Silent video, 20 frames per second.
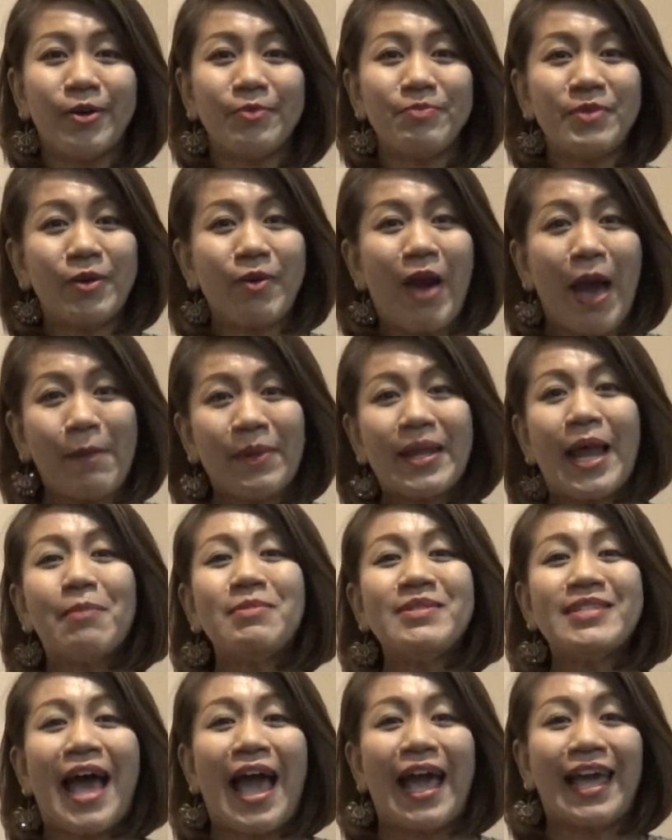มีความประทับ
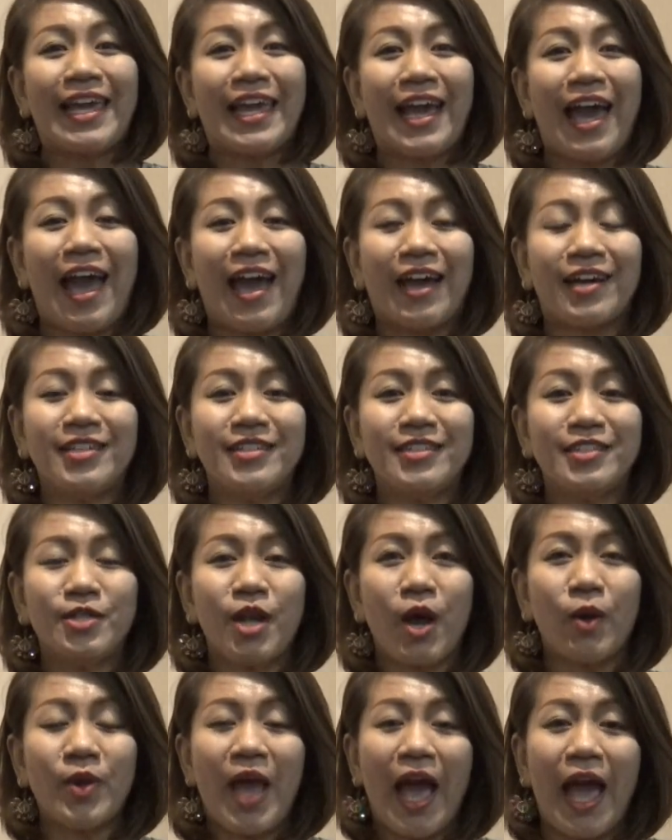ใจค่ะคือ
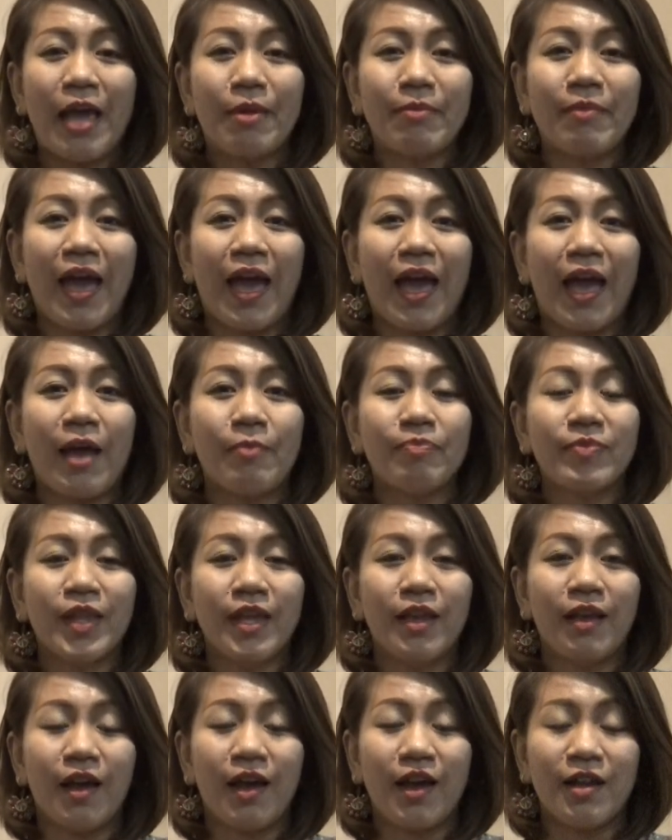เราได้มา
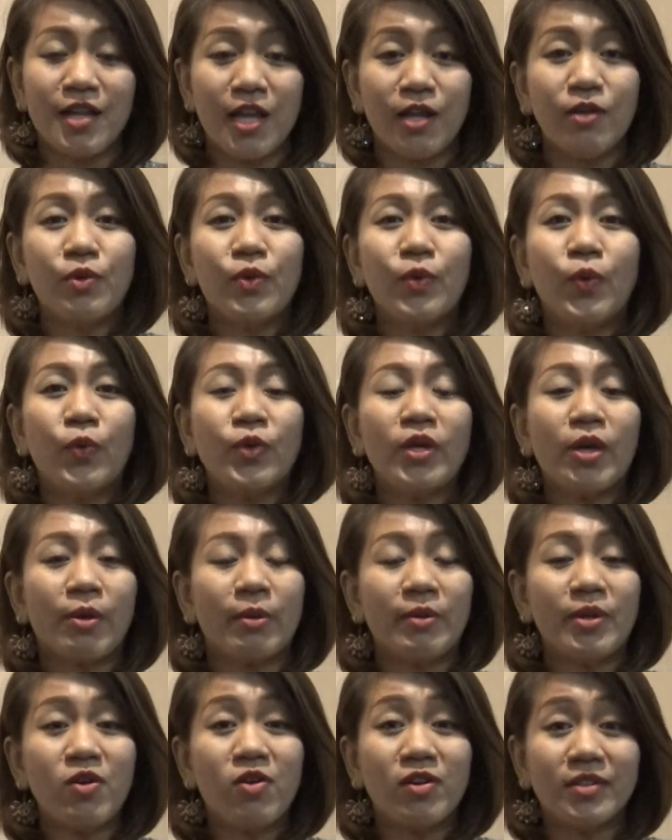เรียนรู้เกี่ยวกั
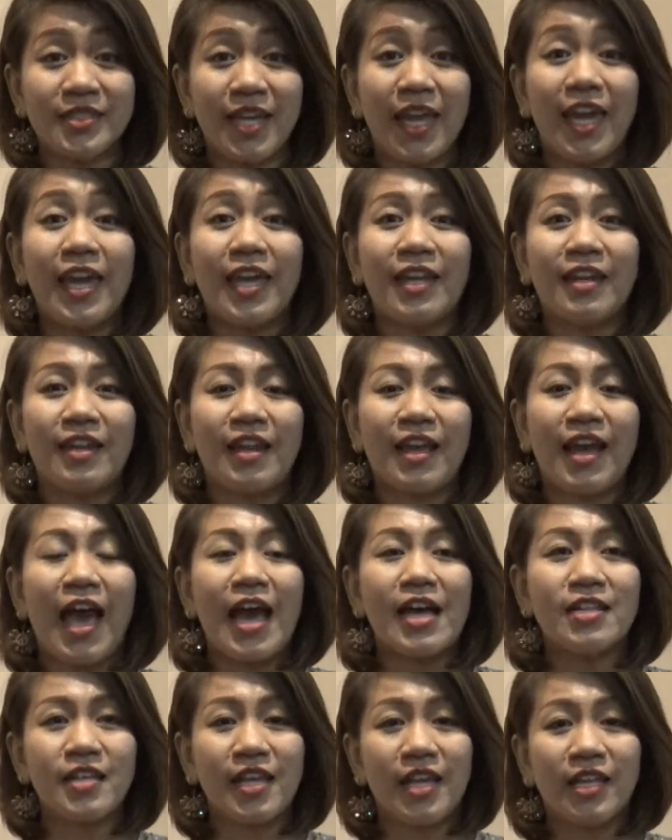บเรื่องของเทรนนะ
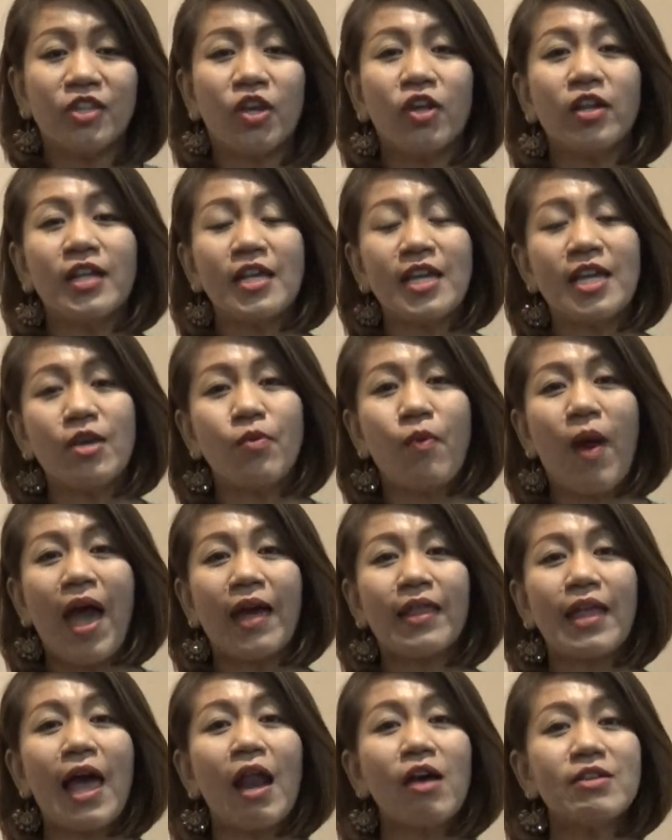คะเทรนตอนนี้ว่า
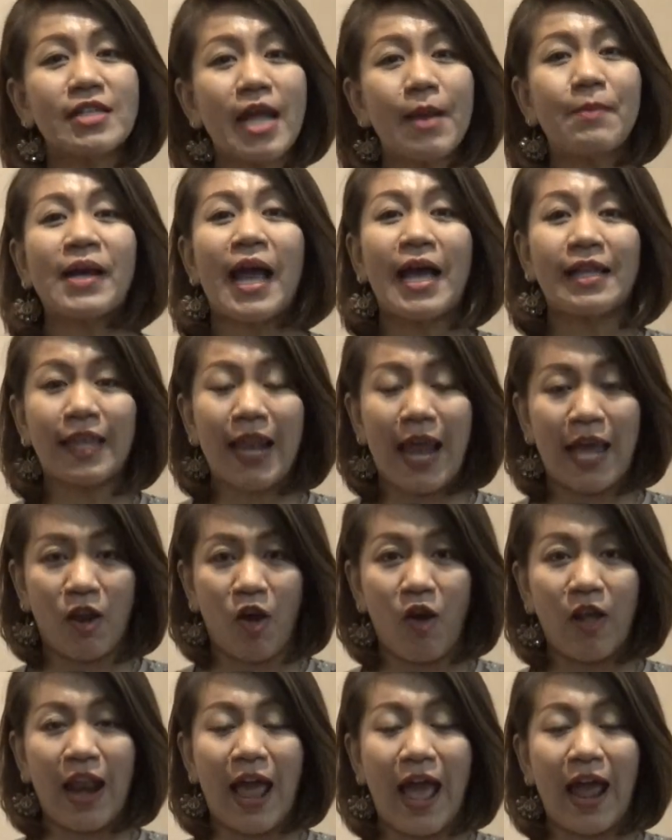ถ้าเราจะทำการตลาด
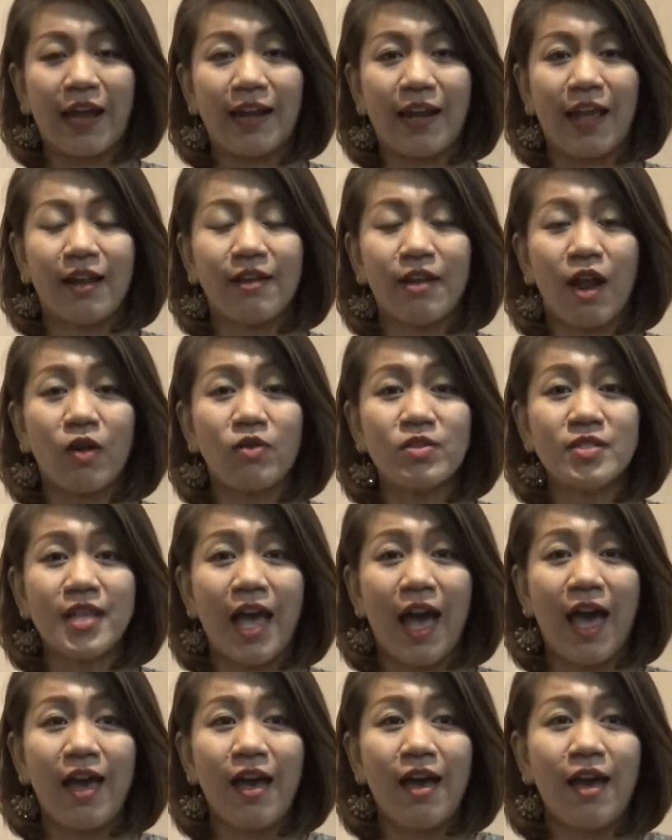ออนไลน์เนี่ยเรา
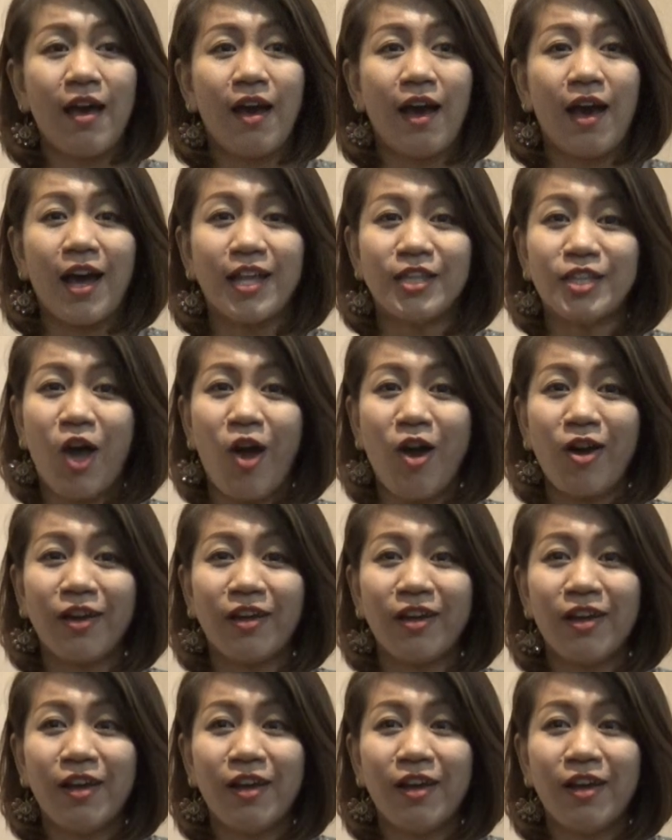จะต้อง